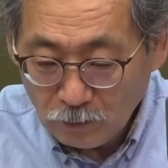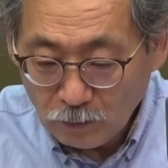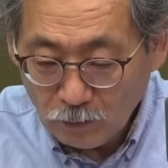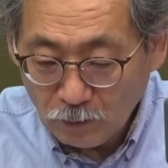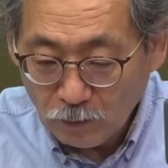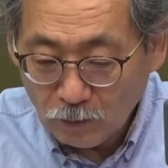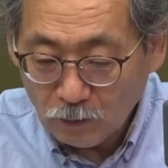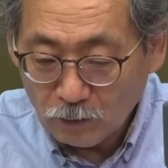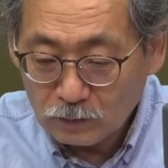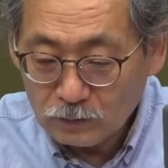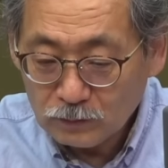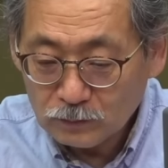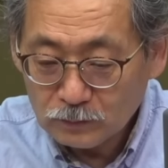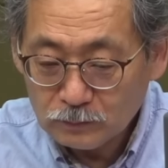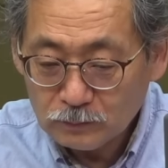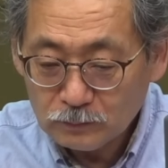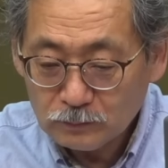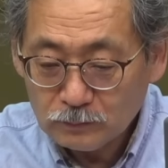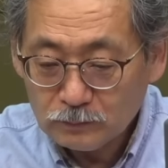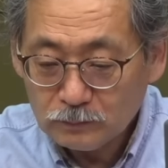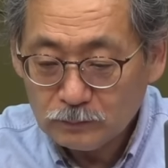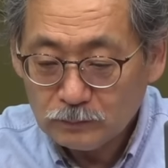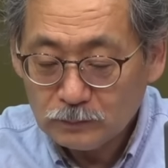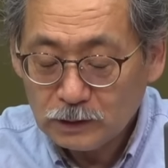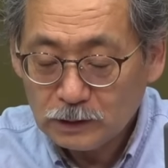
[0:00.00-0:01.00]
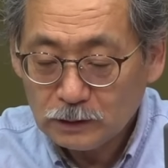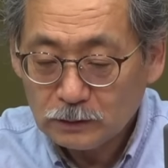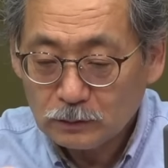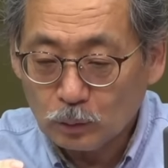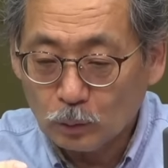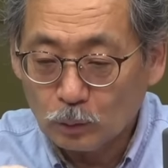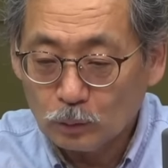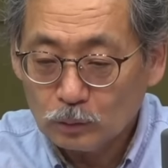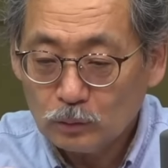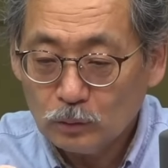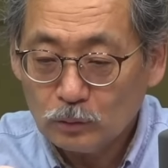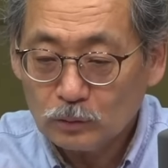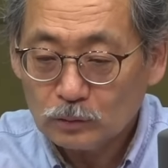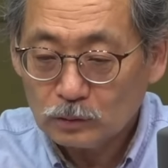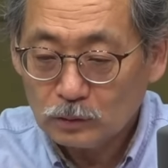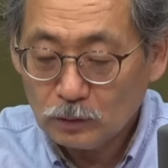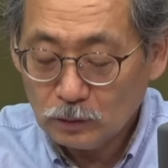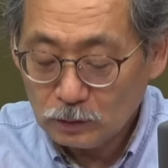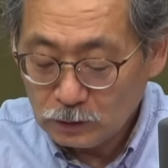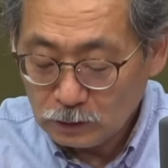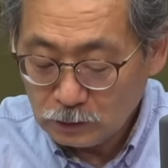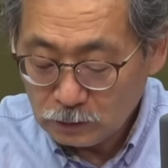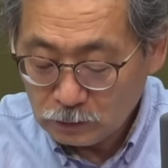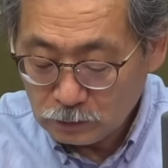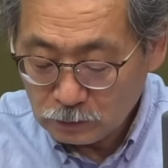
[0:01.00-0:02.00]
얼음이 동동 떠
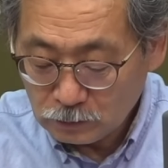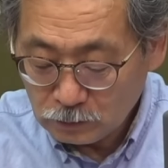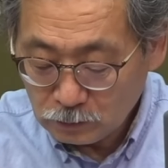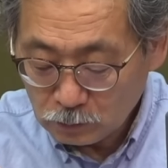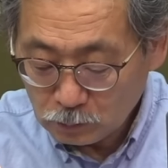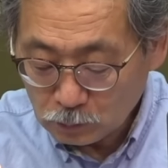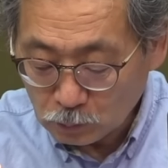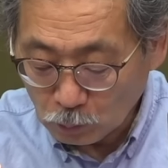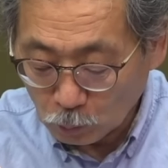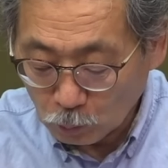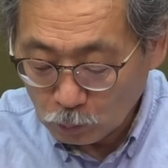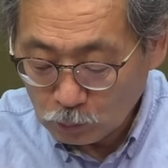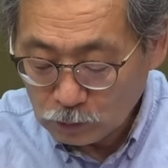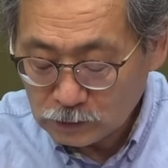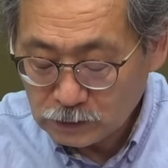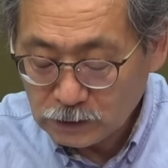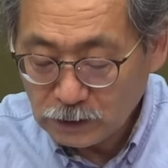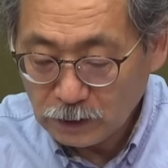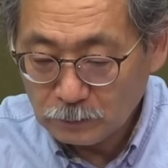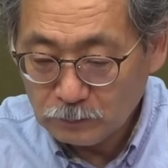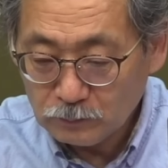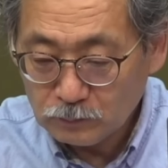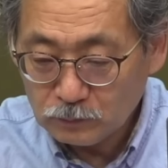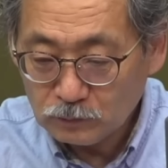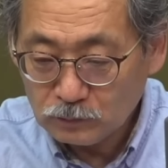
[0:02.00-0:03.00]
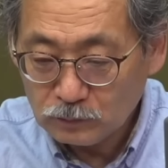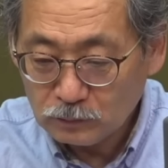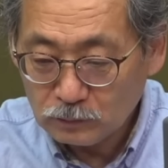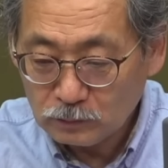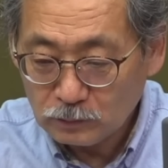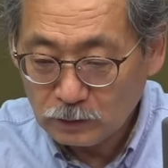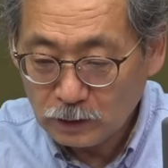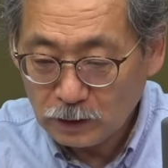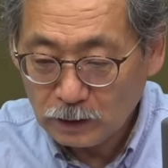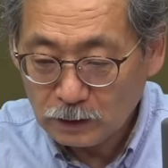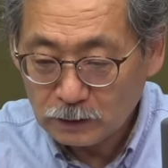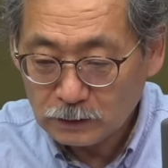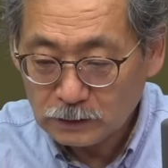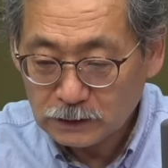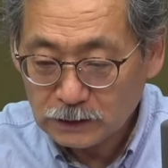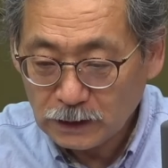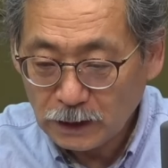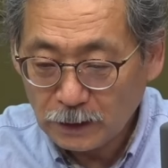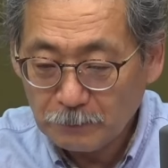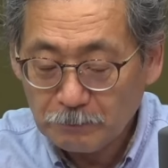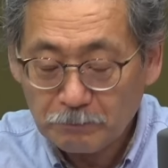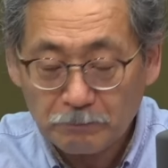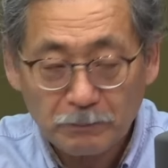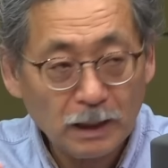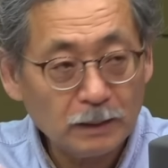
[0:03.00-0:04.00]
있는 녹찬물에
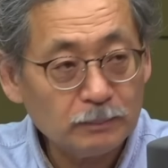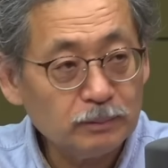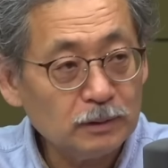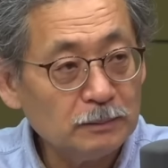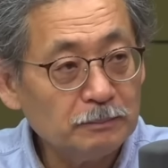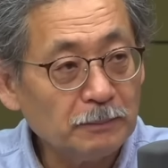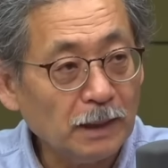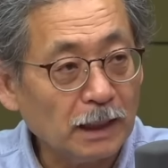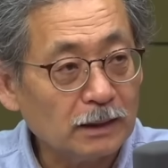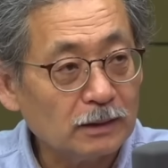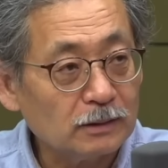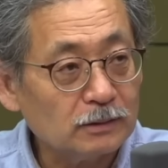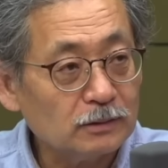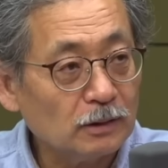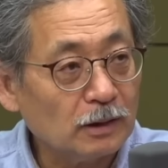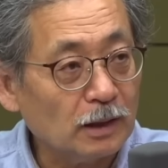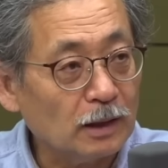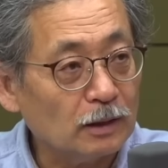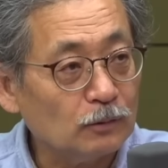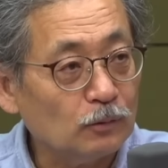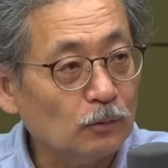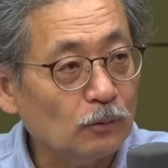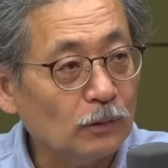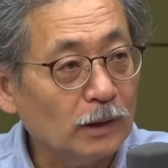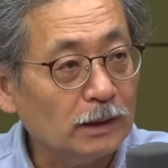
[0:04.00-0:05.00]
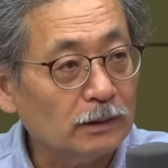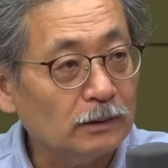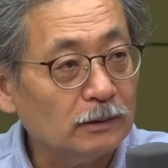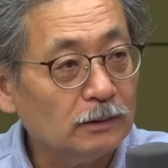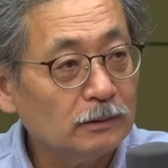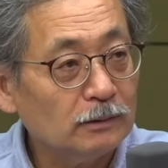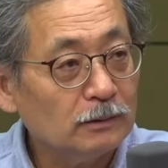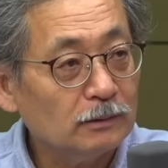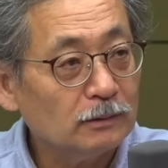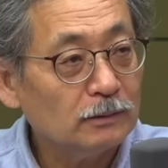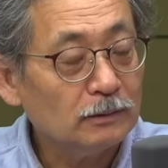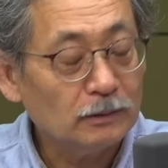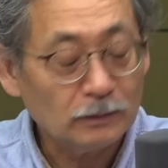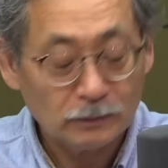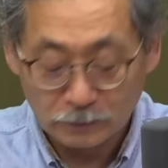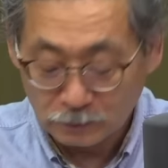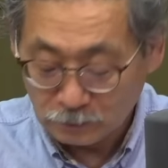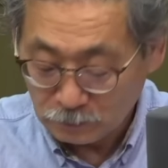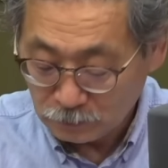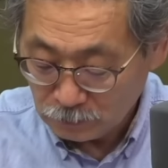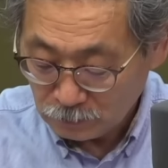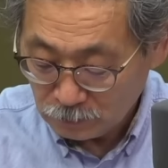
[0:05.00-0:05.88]
찬밥을 말아서 음. 갖고 와요. 네.